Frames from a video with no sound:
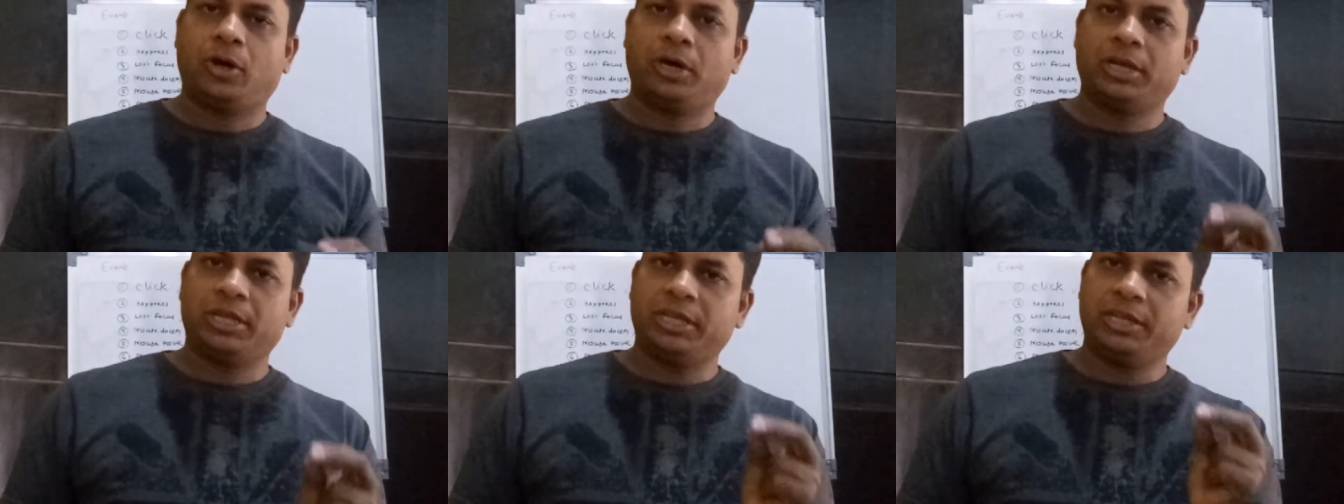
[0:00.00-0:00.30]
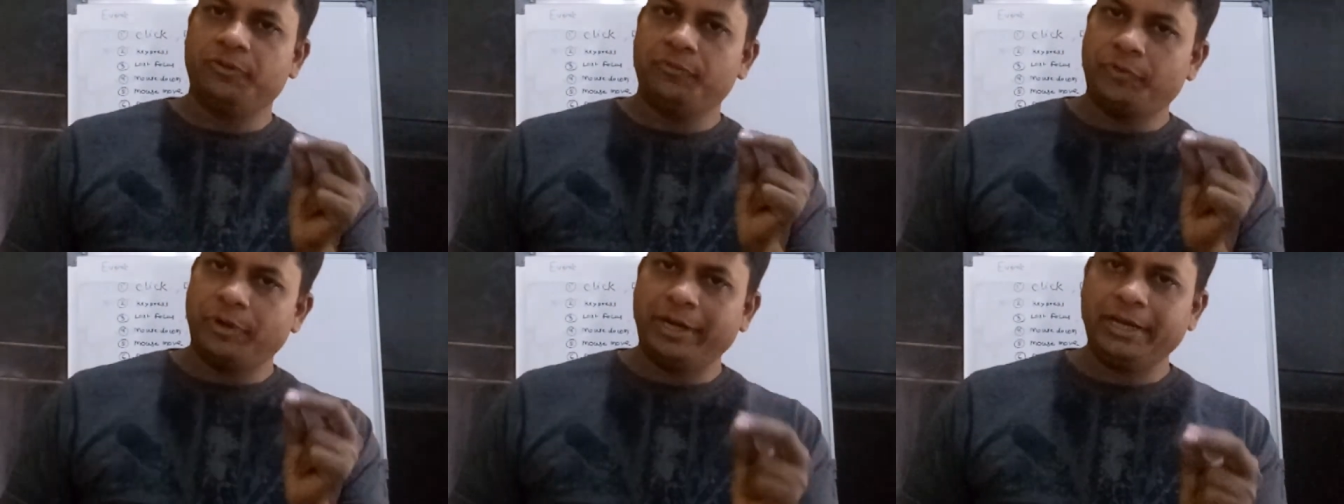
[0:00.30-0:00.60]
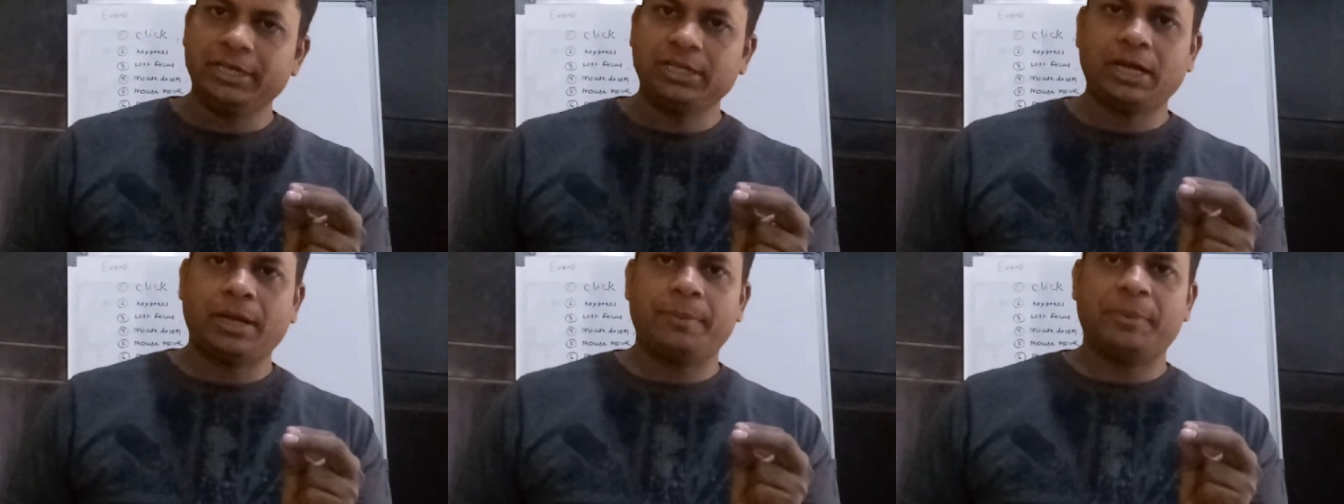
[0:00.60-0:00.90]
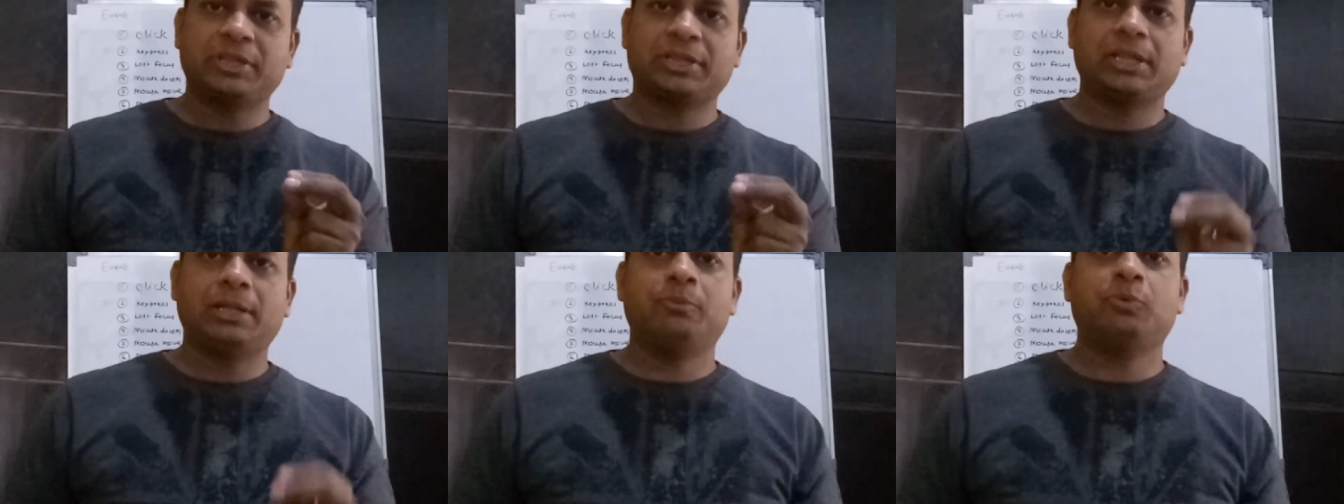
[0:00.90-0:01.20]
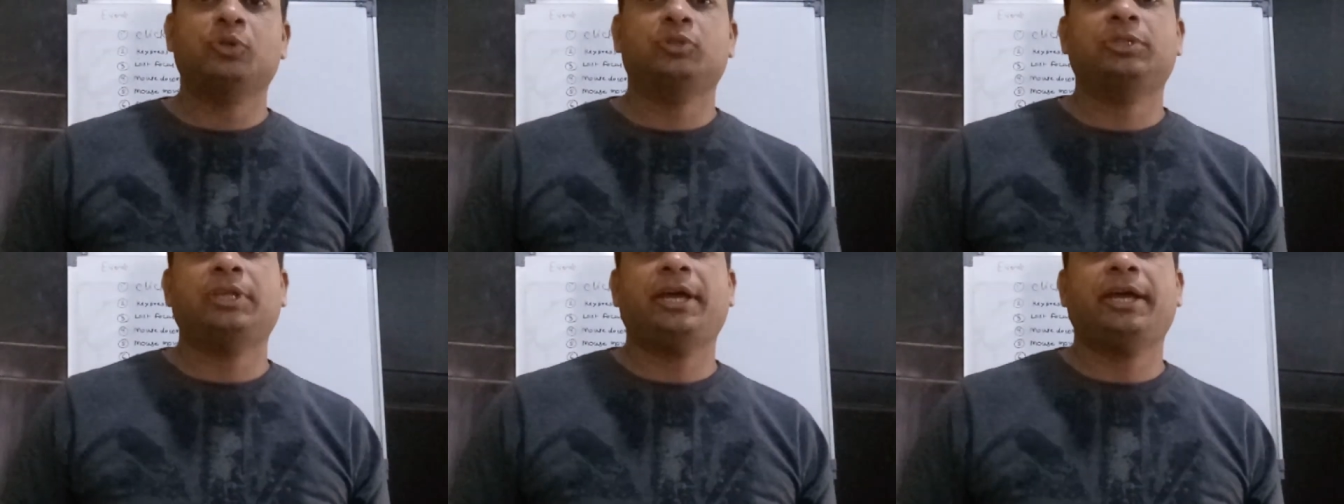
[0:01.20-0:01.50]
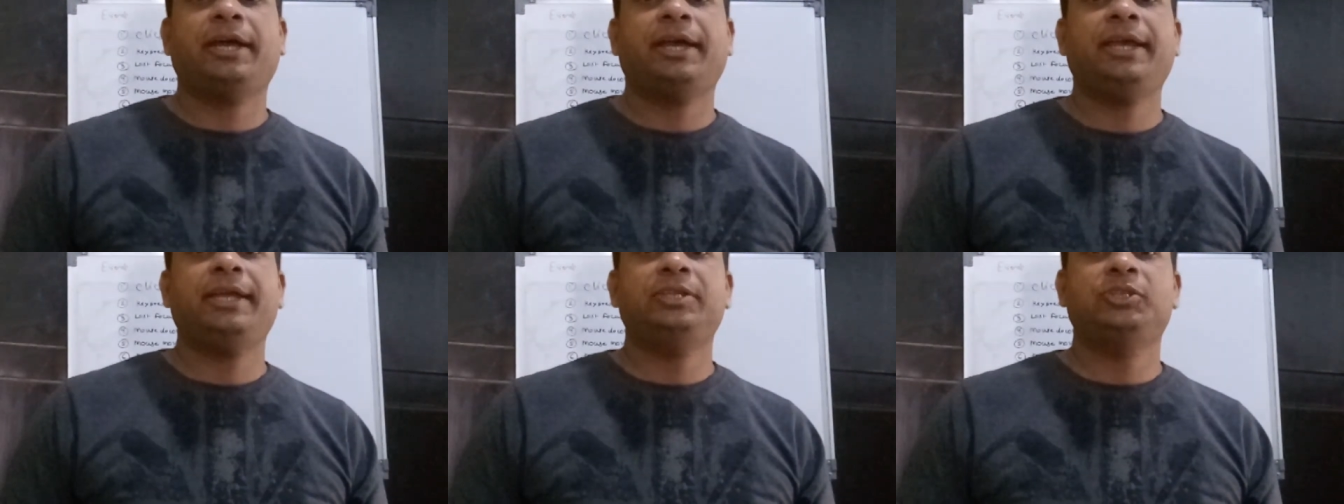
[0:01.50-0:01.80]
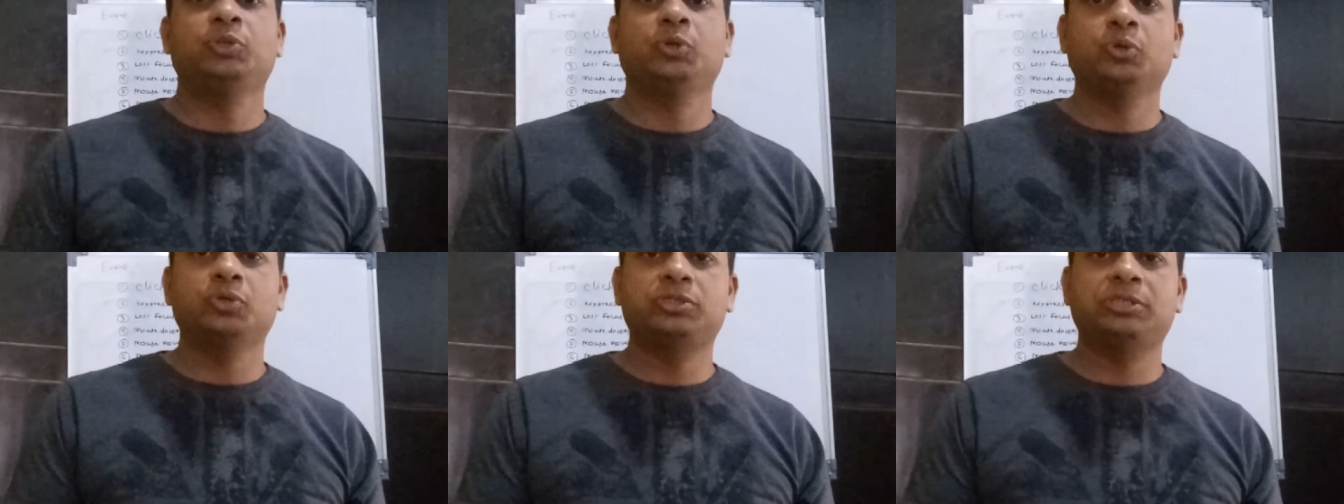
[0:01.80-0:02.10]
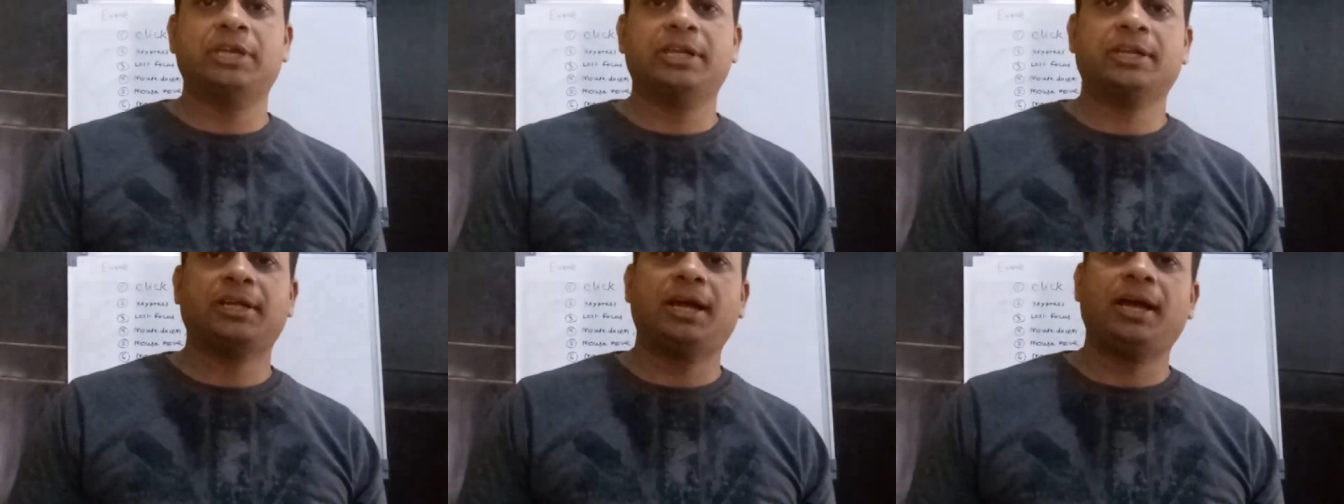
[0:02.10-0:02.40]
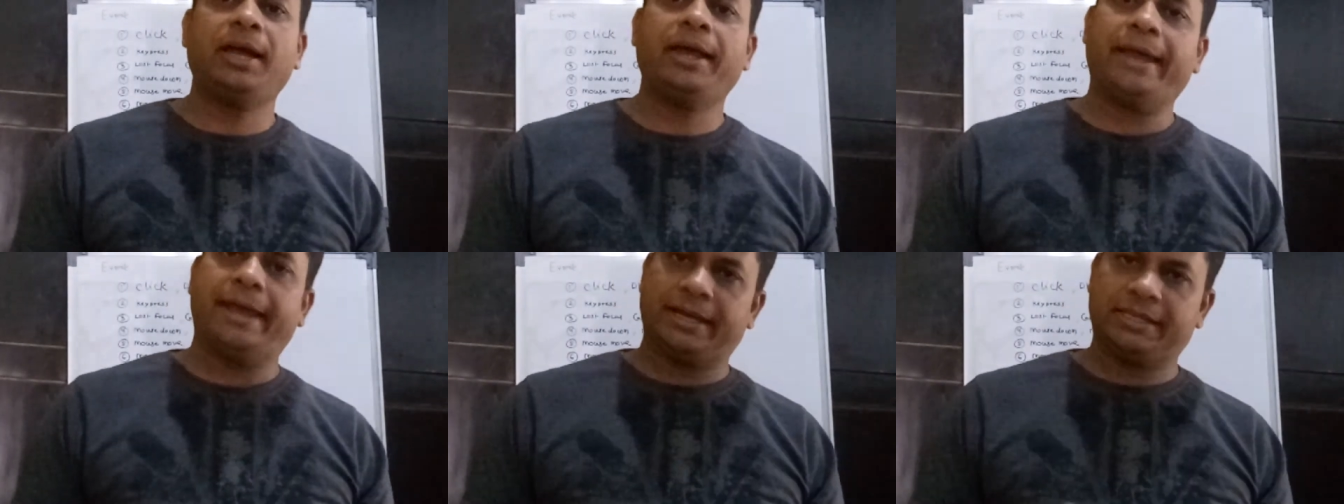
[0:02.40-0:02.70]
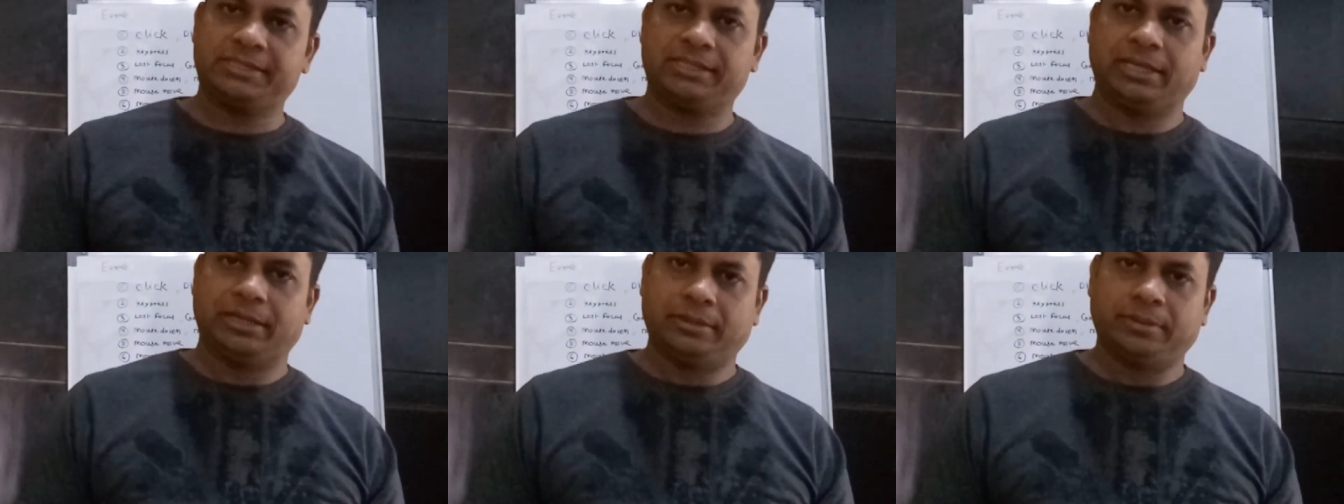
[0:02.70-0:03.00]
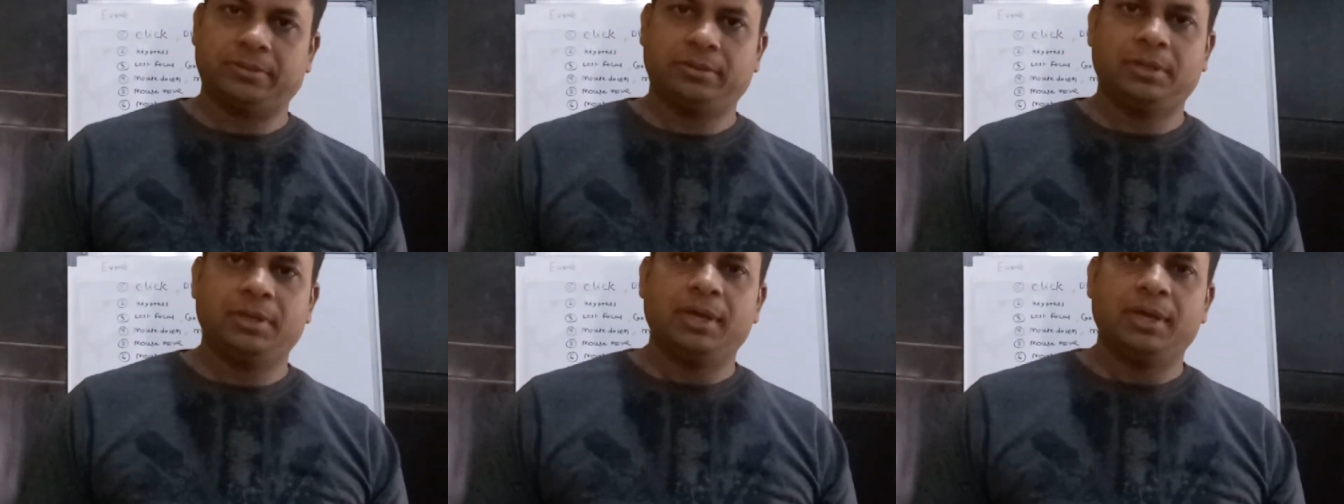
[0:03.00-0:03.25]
और इवेंट का मतलब होता है यूजर का एक्शन